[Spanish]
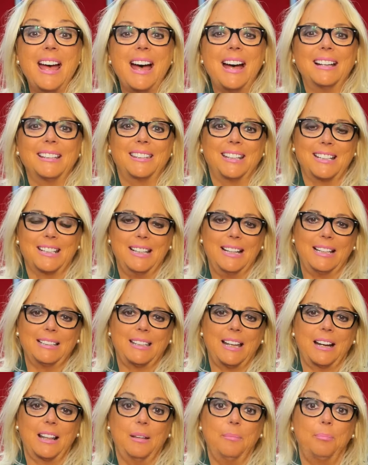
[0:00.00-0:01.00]
a 3 de la
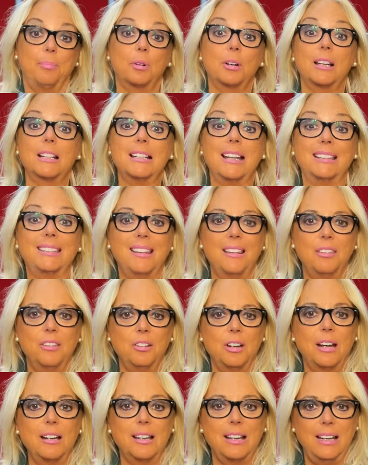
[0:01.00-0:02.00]
tarde, porque es la
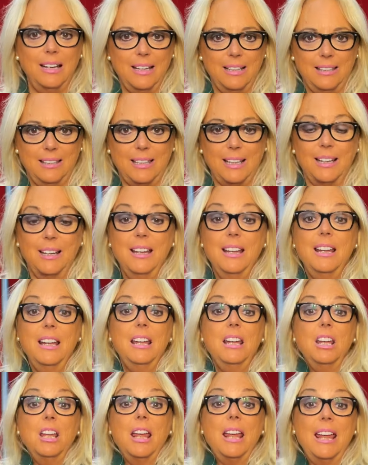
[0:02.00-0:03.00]
atención al cliente.
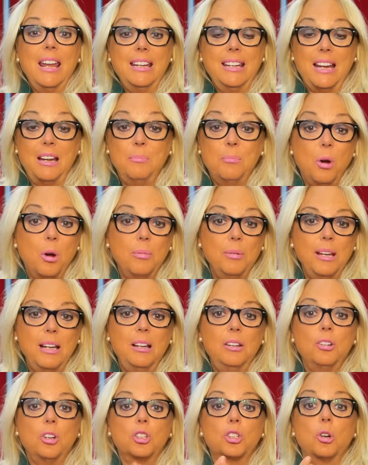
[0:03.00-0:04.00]
En el
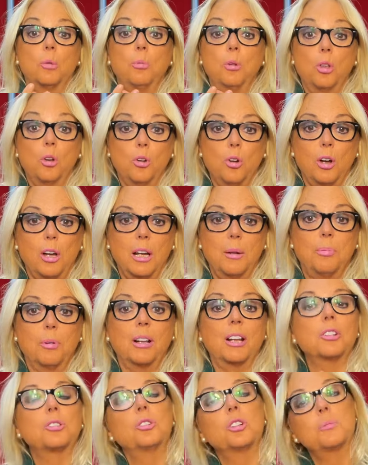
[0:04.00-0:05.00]
móvil no os lo puedo coger
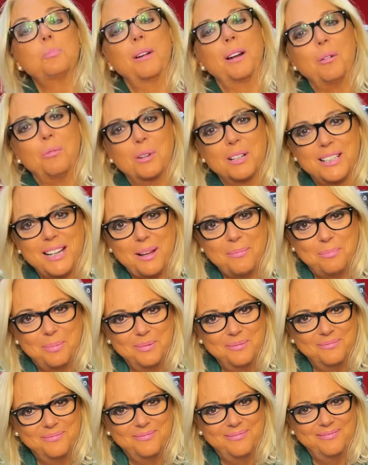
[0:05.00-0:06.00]
porque solo es para WhatsApp,
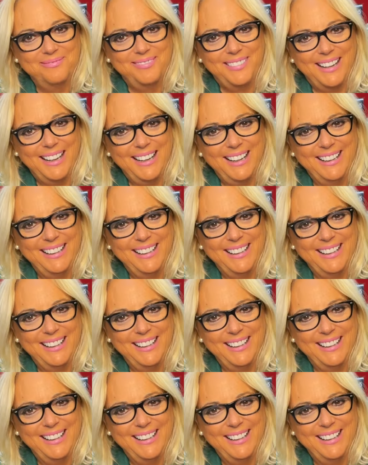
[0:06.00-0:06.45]
¿vale?